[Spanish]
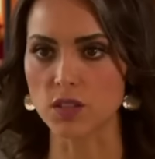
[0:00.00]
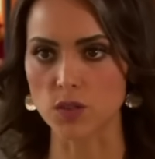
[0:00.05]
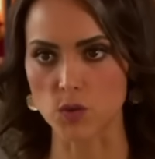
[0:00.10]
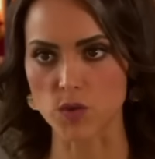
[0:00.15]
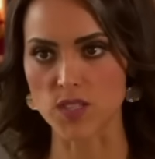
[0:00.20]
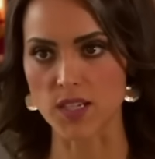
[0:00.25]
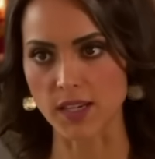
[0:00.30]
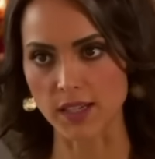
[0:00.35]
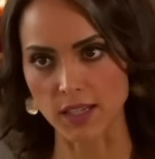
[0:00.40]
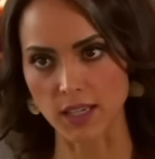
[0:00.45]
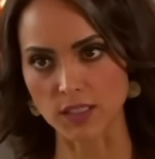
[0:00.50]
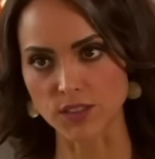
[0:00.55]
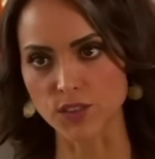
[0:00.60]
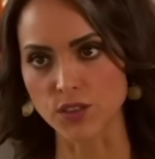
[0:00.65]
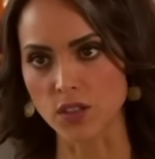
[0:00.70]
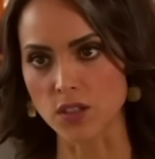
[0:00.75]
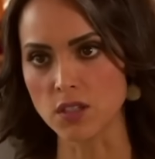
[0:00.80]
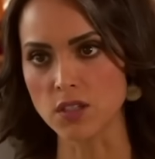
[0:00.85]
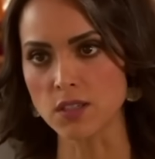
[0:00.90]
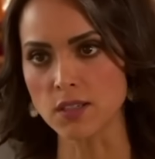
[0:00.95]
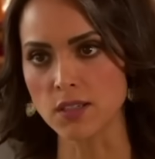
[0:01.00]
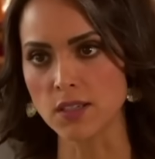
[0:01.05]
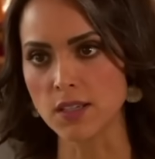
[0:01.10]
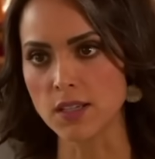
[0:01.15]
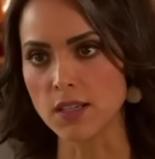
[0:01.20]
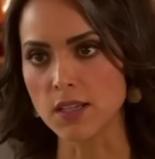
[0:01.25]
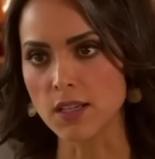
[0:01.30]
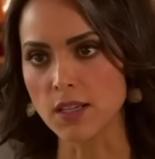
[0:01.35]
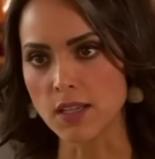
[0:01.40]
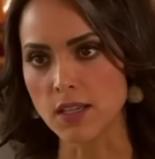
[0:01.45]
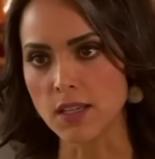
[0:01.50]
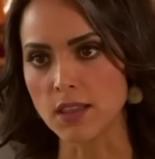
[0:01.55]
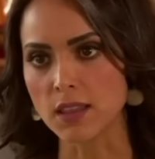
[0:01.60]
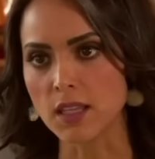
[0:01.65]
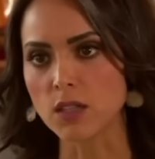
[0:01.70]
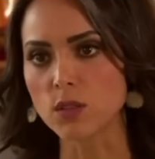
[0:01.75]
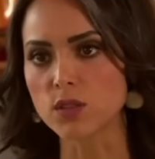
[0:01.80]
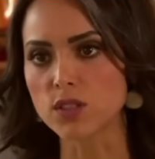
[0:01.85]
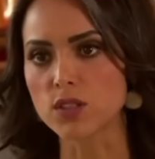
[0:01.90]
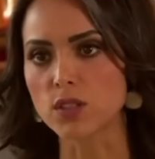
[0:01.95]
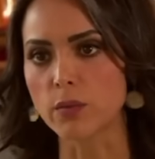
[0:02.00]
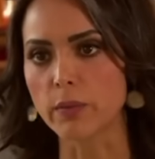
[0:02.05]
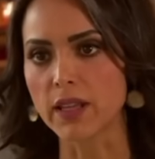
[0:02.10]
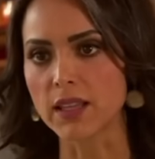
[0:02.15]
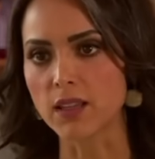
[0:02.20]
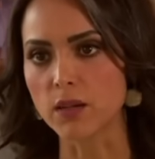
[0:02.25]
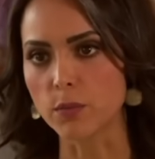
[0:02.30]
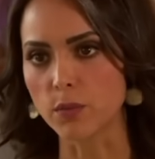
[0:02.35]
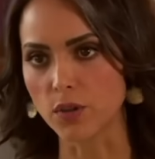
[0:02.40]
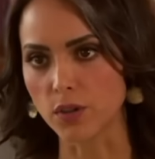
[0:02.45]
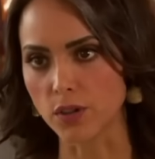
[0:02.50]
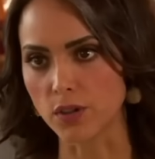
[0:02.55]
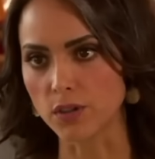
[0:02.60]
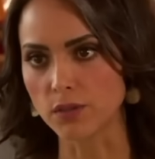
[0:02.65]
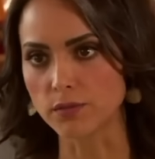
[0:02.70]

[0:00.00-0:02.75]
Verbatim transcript: de nuestra relación, de nuestro matrimonio.